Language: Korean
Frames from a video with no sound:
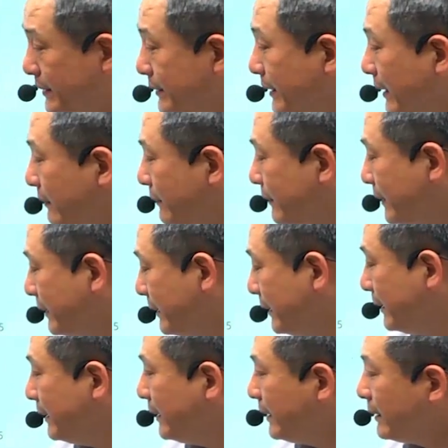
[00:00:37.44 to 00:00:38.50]
저작권
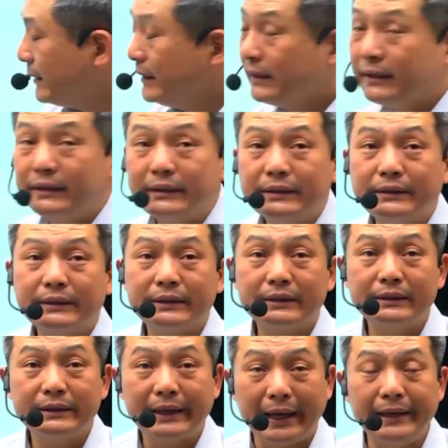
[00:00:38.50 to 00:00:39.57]
이런
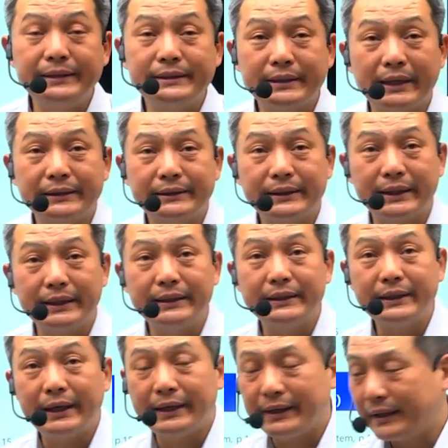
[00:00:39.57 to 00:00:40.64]
것들을 개인적 가치라
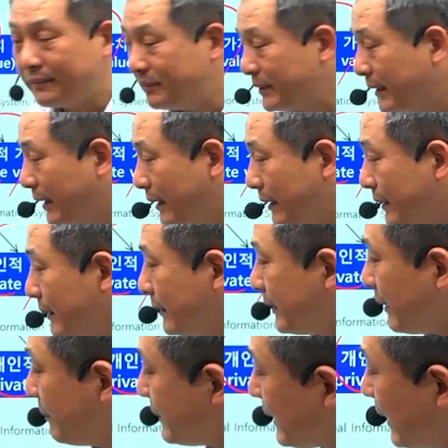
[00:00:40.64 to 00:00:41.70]
이렇게 얘기합니다. 그
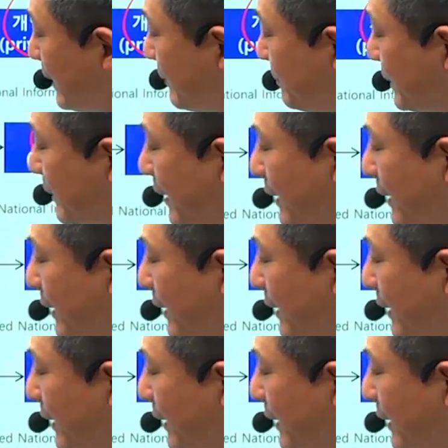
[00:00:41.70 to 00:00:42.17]
다음에 상업적